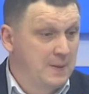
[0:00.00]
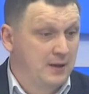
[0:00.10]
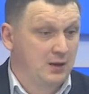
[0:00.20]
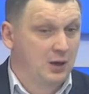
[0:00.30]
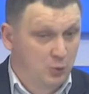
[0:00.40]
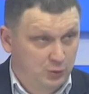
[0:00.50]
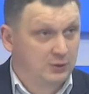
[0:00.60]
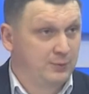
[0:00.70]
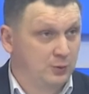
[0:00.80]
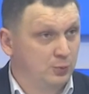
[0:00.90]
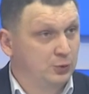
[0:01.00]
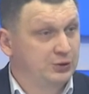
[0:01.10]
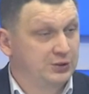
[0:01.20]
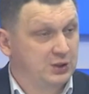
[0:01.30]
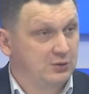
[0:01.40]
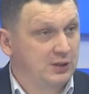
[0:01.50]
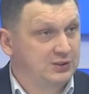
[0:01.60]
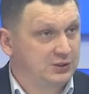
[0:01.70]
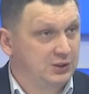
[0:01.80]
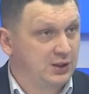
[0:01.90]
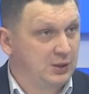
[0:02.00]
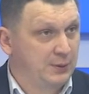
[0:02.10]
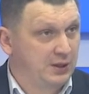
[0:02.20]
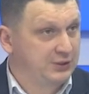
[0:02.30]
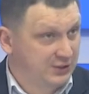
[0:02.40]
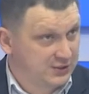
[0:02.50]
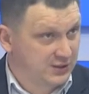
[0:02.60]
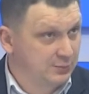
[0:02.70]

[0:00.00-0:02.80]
э, Хунов, он будет открывать заседание палаты, как самый